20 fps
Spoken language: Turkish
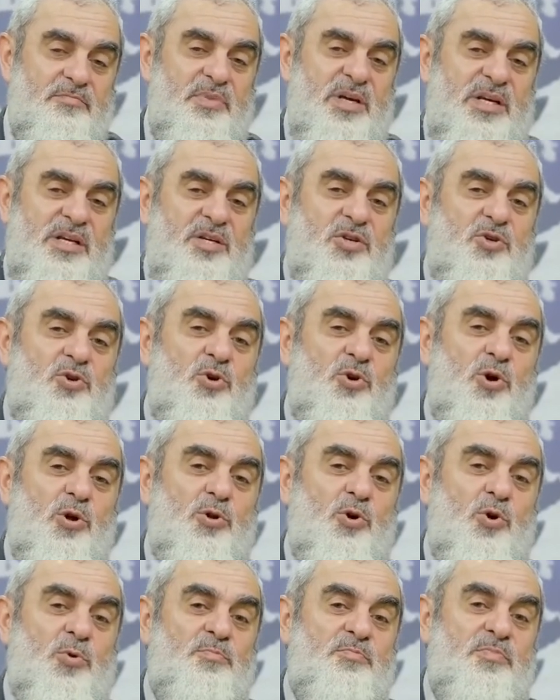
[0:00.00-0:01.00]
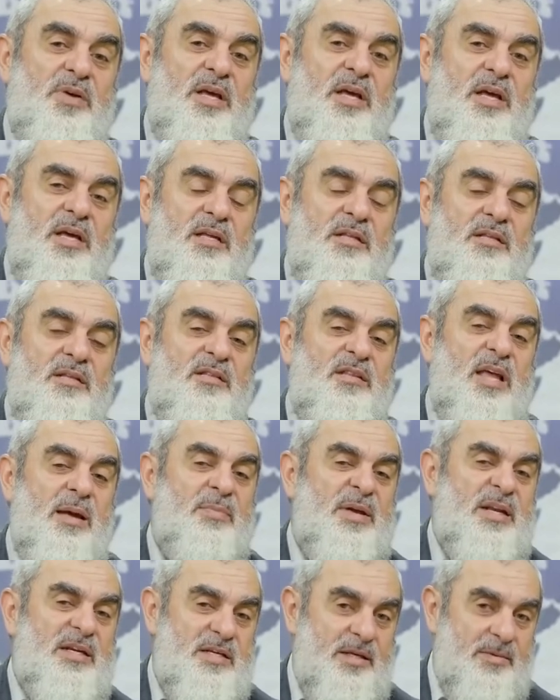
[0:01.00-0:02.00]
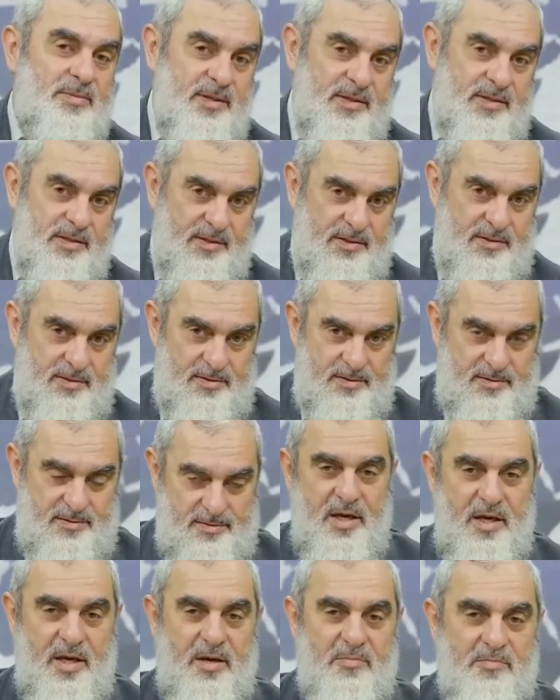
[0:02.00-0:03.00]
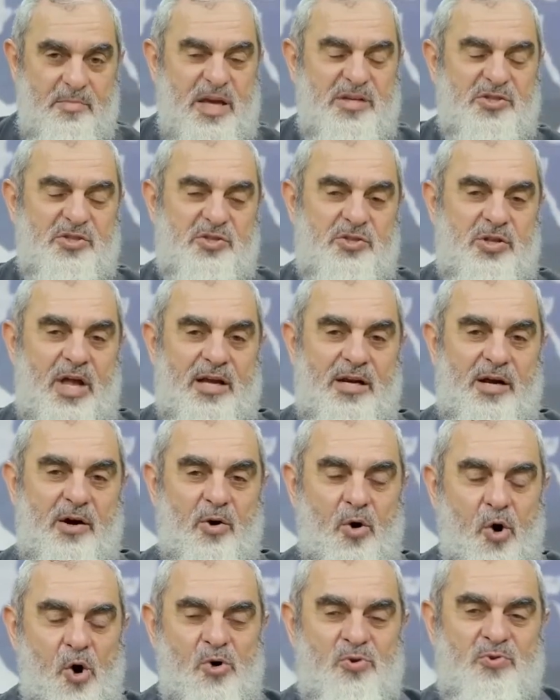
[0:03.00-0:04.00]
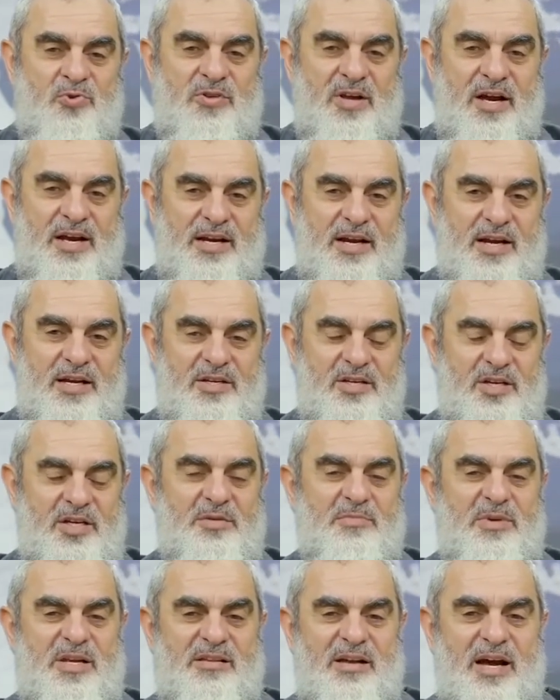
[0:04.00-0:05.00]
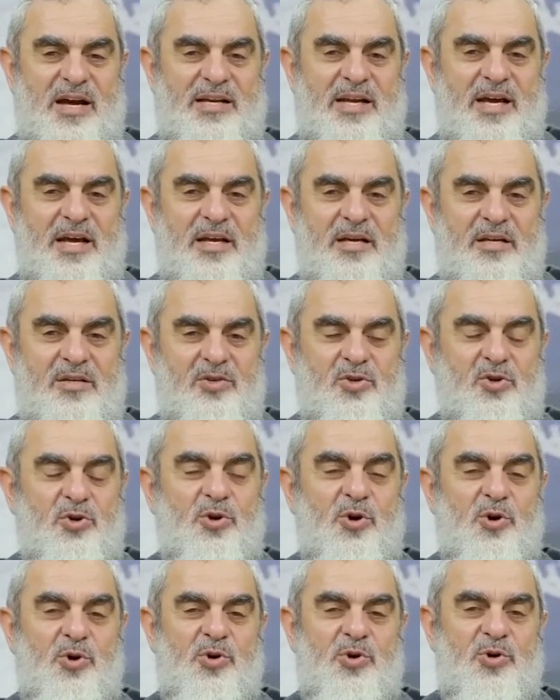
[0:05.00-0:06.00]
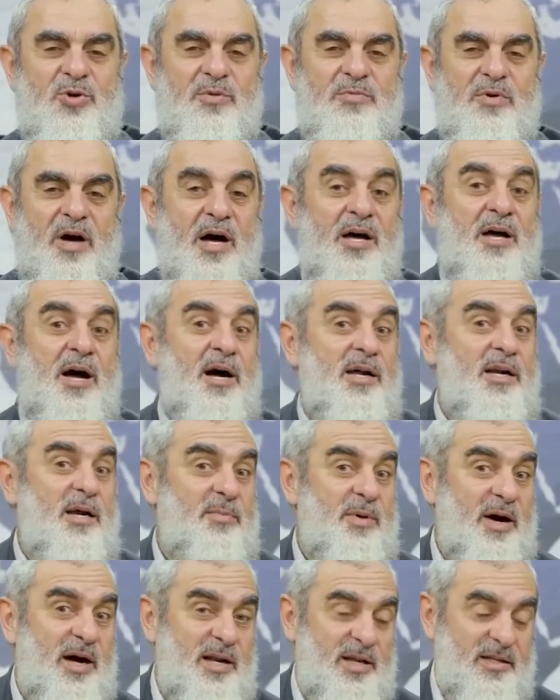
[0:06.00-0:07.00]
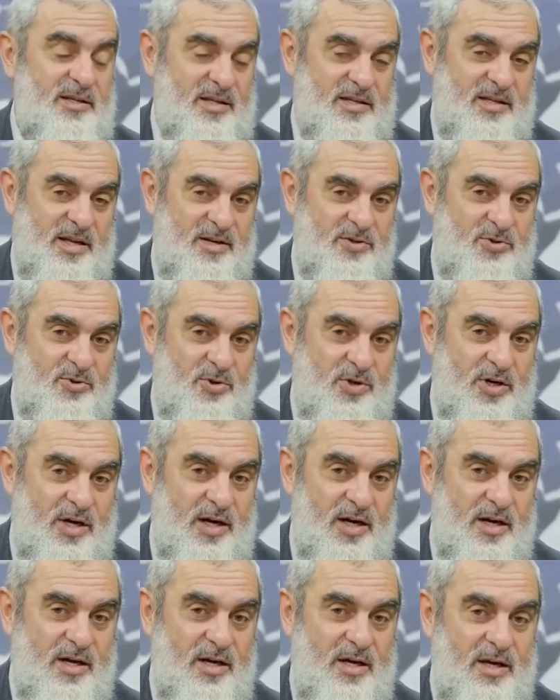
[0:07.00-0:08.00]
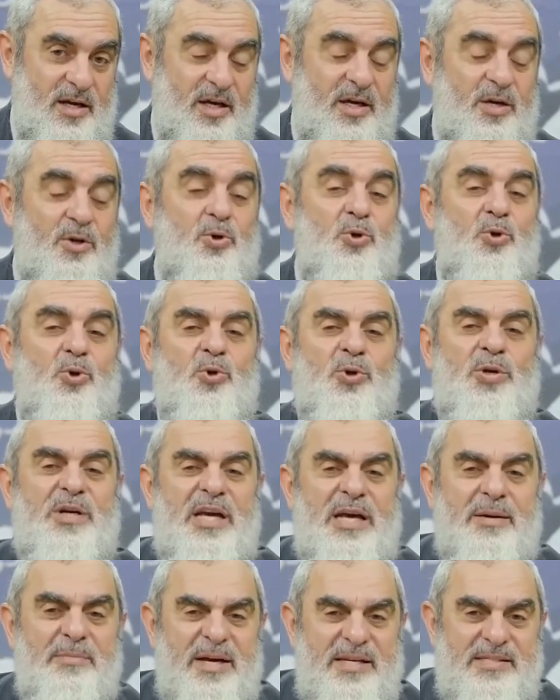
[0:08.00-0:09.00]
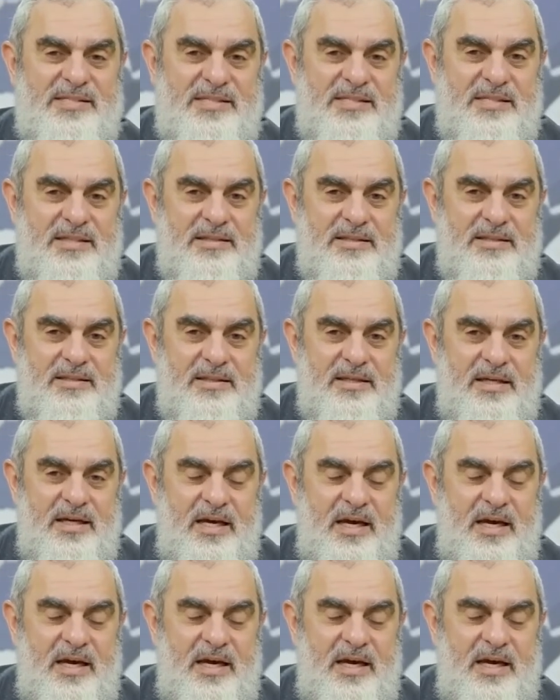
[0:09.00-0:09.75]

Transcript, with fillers: bir kiloluk bir demir gibidir. Beş tane, on tane, yirmi tane kiloyu ayağına bağladıktan sonra yürüyemezsin.